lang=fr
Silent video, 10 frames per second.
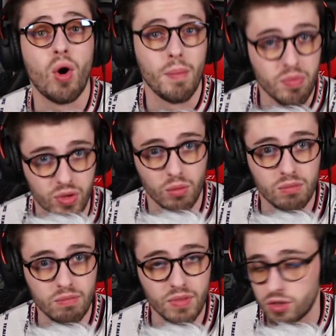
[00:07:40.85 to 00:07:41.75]
en même temps.
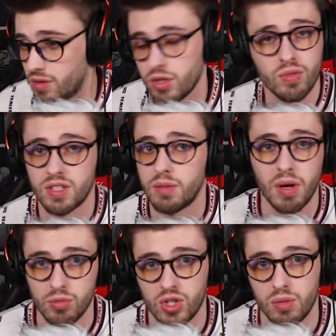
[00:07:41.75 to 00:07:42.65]
Et ça n'avait que 24
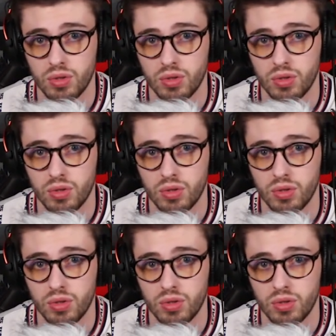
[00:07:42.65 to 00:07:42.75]
par manche à